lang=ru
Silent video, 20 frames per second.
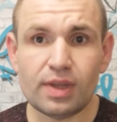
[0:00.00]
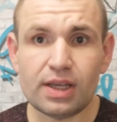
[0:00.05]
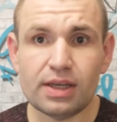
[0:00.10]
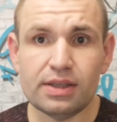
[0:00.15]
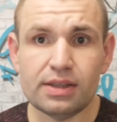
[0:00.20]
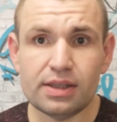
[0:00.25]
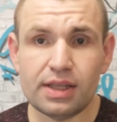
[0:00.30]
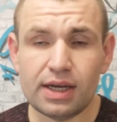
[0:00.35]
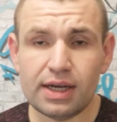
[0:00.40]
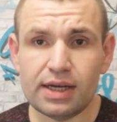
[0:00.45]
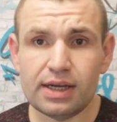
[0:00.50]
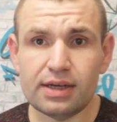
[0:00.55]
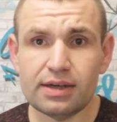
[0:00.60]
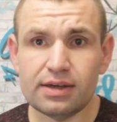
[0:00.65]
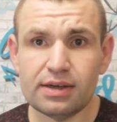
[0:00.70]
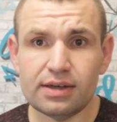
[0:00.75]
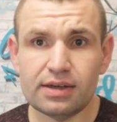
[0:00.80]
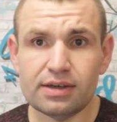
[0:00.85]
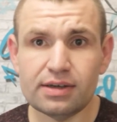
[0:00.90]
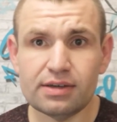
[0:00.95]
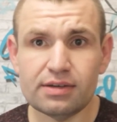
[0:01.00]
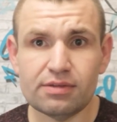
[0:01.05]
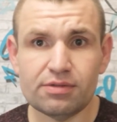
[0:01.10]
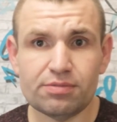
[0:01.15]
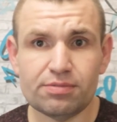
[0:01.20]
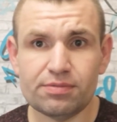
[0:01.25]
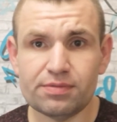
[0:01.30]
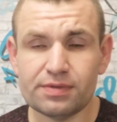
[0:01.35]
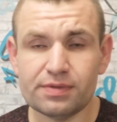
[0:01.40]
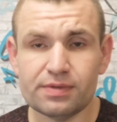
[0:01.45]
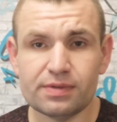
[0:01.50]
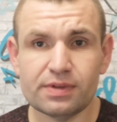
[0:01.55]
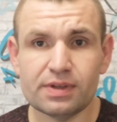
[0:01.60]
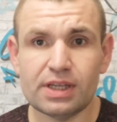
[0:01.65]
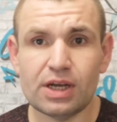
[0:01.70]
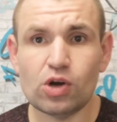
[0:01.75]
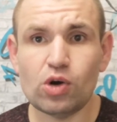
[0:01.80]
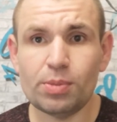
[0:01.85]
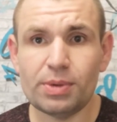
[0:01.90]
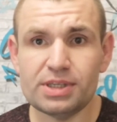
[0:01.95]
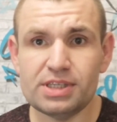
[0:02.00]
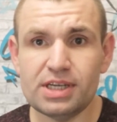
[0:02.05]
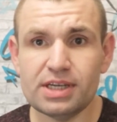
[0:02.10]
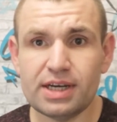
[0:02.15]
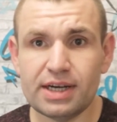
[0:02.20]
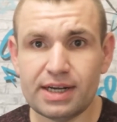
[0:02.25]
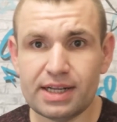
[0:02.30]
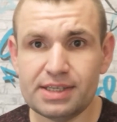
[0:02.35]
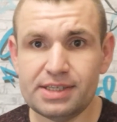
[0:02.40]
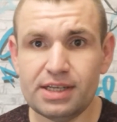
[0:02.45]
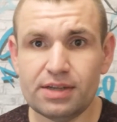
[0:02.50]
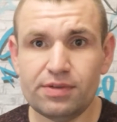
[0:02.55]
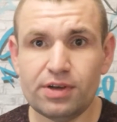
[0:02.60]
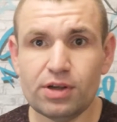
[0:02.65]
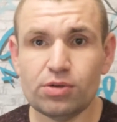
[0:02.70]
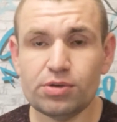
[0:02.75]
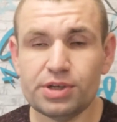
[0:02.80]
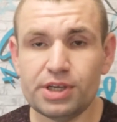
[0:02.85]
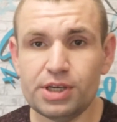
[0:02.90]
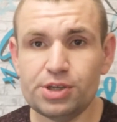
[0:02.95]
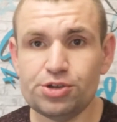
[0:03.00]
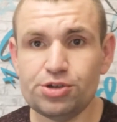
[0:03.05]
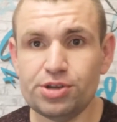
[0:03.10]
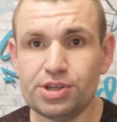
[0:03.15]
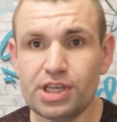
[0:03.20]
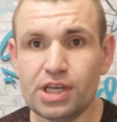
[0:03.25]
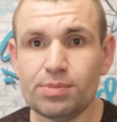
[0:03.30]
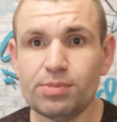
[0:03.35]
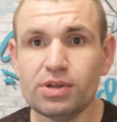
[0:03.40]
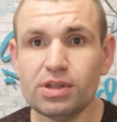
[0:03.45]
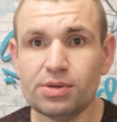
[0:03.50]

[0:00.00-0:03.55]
на в таком отделе, как резервировка, я еще не был,